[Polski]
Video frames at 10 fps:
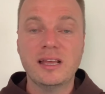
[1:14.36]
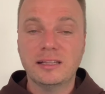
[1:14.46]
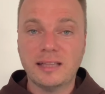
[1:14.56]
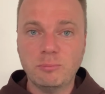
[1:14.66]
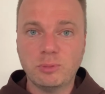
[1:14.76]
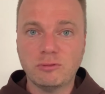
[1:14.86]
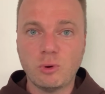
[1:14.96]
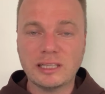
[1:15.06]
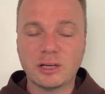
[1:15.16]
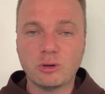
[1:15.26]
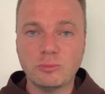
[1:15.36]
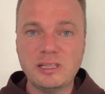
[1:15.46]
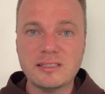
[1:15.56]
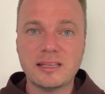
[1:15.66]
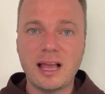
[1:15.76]
Tam powołana
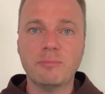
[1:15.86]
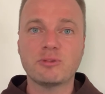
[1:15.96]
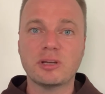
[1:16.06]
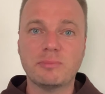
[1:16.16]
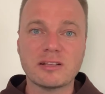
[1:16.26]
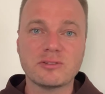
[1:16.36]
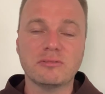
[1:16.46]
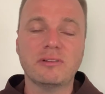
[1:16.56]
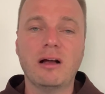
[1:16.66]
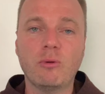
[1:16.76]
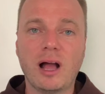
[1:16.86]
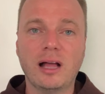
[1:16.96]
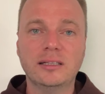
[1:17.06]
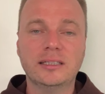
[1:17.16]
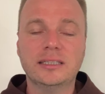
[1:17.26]
komisja przepracowała